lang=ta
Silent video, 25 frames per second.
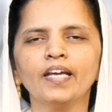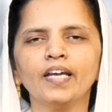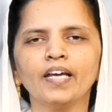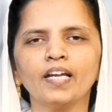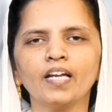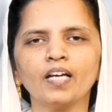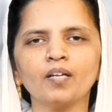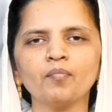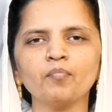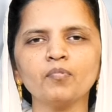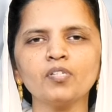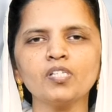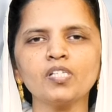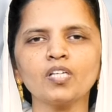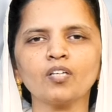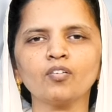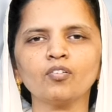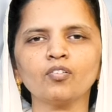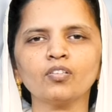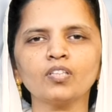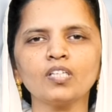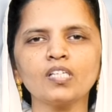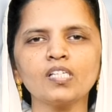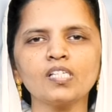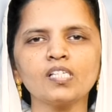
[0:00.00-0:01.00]
என் அன்பு
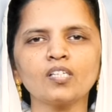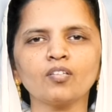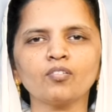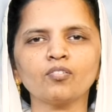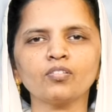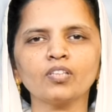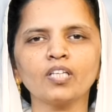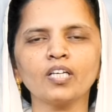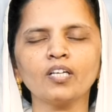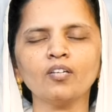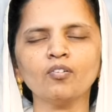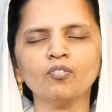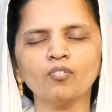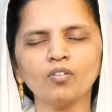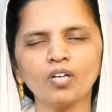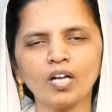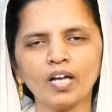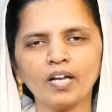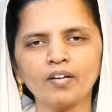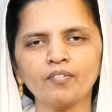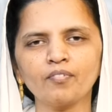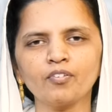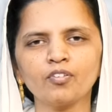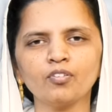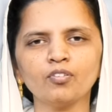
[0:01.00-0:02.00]
சகோதர சகோதரிகள் உங்கள்
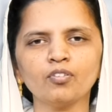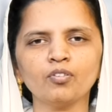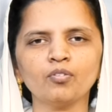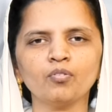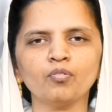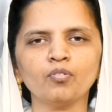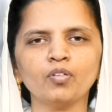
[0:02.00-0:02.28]
அனைவரோடு